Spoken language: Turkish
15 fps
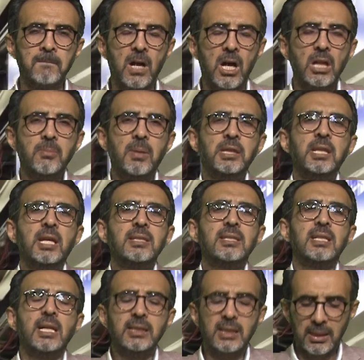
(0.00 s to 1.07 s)
Almanlar
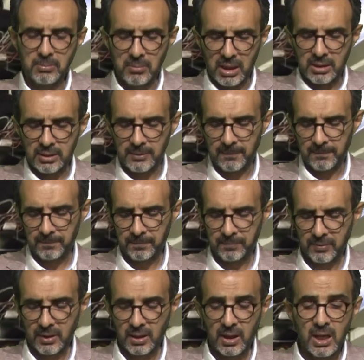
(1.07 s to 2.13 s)
zaten bakın
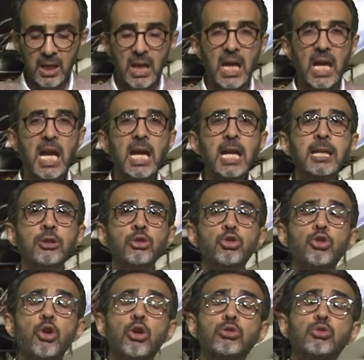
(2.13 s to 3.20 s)
en
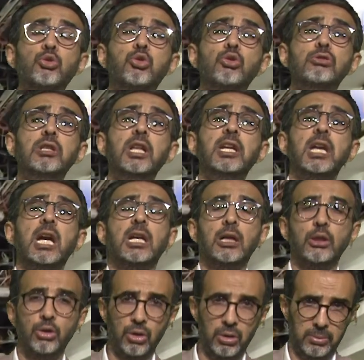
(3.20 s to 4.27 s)
çok Türkleri
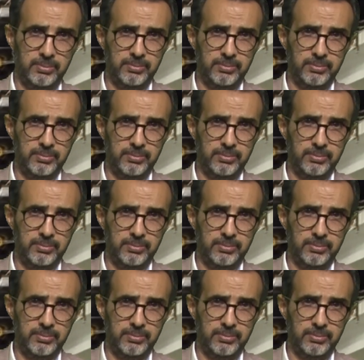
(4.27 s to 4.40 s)
yakalıyor